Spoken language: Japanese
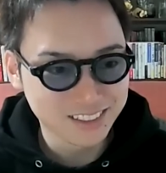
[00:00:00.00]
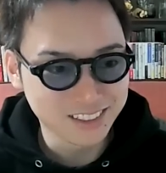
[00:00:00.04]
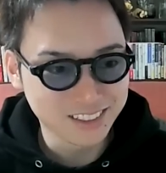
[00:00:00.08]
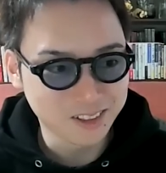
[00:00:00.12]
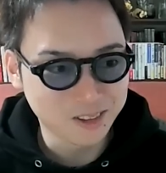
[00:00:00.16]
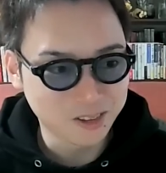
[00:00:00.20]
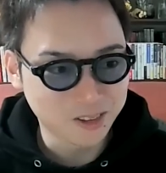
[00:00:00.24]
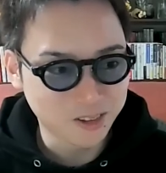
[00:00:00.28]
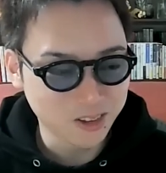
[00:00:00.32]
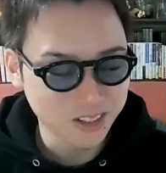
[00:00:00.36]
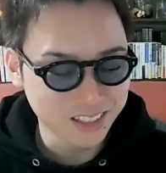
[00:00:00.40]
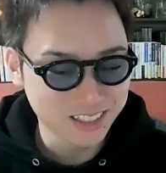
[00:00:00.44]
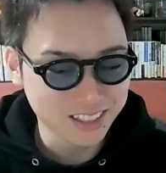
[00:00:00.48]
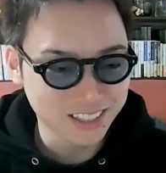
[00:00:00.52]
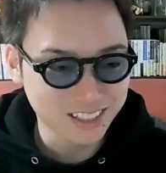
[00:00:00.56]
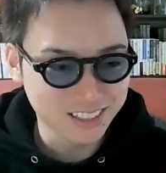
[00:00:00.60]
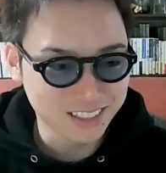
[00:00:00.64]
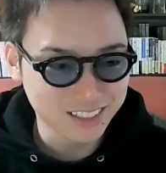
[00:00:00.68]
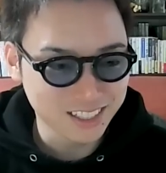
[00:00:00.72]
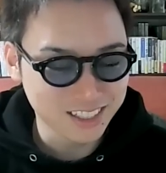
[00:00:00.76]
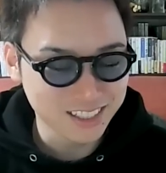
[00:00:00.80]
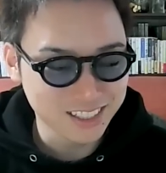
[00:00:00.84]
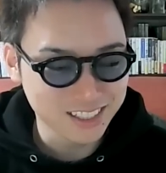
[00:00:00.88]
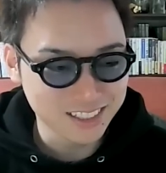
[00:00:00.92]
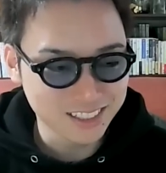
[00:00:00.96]
いや、これ
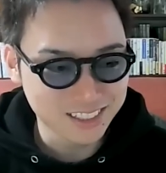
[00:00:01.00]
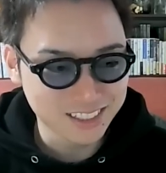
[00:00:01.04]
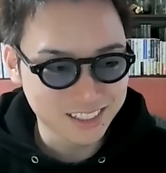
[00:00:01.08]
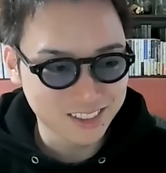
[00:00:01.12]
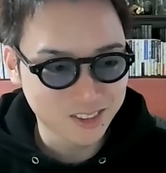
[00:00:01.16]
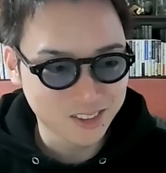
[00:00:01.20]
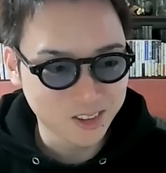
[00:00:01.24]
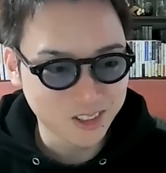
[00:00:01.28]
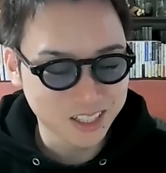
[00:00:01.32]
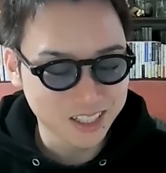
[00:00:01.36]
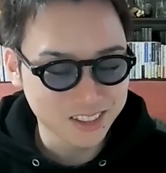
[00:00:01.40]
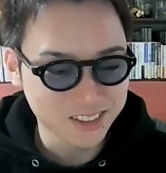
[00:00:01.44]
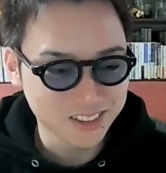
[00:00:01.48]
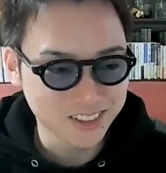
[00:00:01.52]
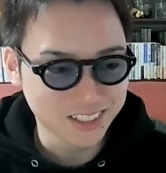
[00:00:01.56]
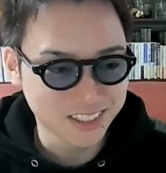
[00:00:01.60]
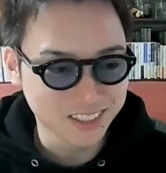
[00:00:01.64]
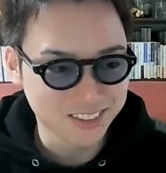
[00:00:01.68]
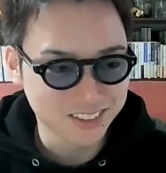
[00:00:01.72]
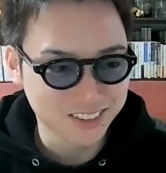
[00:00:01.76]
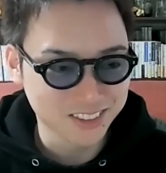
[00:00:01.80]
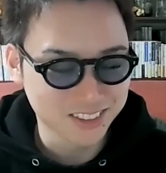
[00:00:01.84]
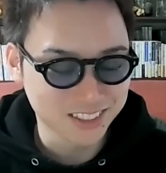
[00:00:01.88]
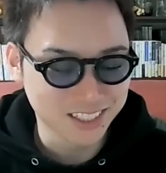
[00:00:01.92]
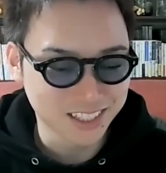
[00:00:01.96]
絶対で他の人
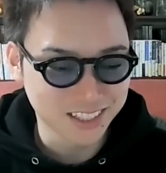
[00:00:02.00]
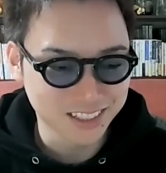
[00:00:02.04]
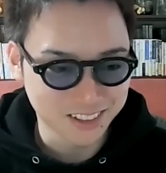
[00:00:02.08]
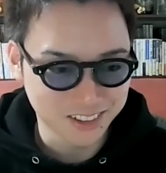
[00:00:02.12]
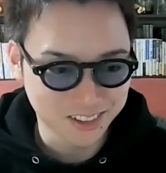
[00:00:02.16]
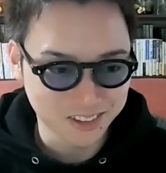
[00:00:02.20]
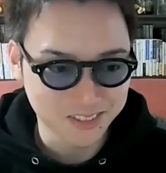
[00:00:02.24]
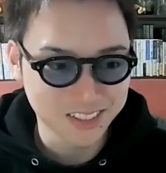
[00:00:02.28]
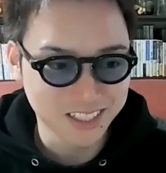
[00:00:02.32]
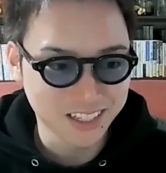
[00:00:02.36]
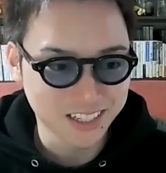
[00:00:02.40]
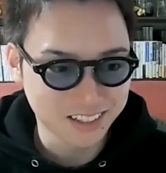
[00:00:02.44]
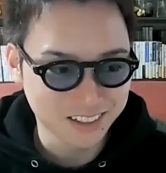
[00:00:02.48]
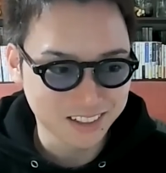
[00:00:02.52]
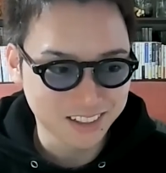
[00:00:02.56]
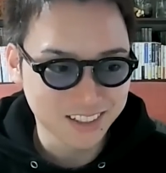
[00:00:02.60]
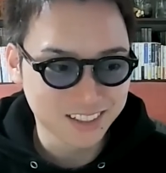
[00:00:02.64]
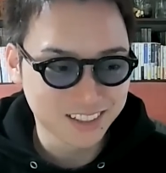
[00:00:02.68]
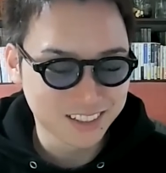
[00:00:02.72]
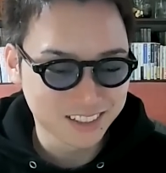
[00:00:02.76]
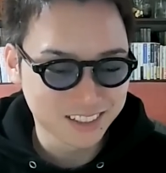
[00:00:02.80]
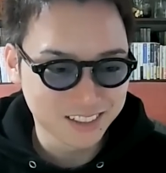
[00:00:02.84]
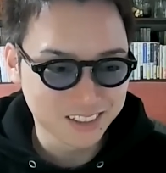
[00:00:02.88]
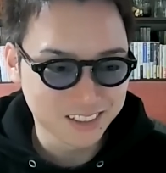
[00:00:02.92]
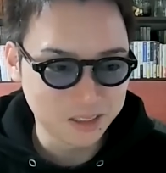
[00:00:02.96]
が作ってんだろうみたいな
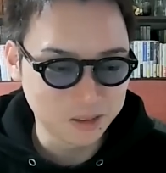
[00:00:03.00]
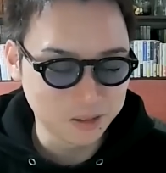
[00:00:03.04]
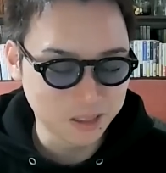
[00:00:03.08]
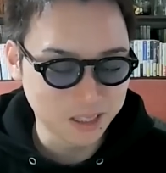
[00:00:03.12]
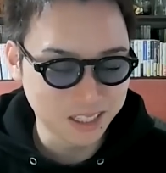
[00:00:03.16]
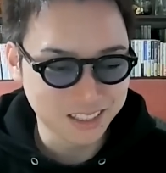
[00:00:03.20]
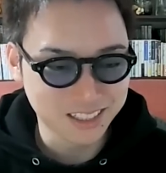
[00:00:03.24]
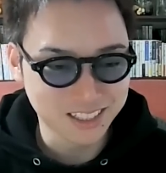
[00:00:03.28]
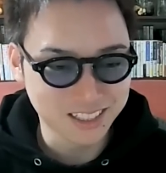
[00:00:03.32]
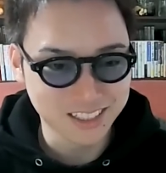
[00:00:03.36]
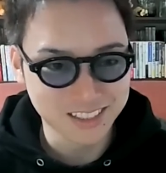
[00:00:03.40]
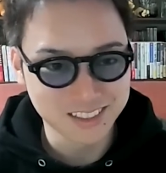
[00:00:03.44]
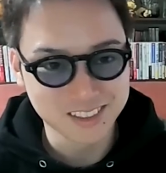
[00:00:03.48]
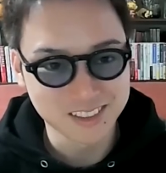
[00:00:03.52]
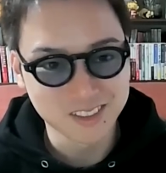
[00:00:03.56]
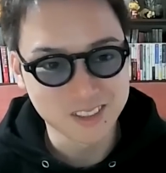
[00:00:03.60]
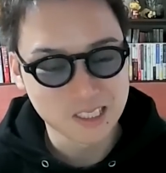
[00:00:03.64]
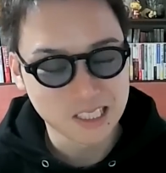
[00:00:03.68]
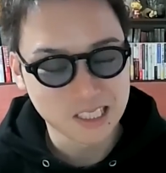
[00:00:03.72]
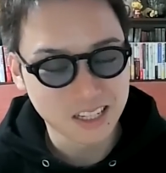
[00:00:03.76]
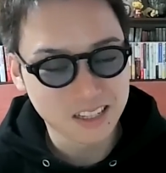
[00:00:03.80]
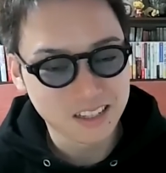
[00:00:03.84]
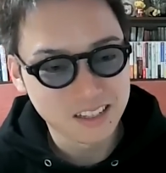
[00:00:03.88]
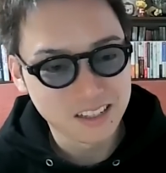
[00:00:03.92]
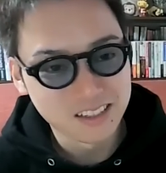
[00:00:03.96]
のあったりす
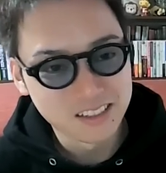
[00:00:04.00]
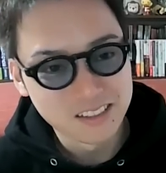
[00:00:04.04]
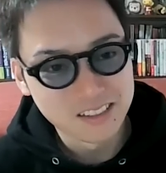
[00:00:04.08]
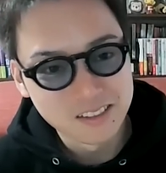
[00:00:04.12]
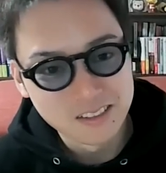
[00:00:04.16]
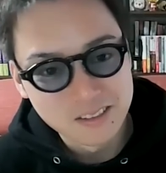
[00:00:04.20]
るんで。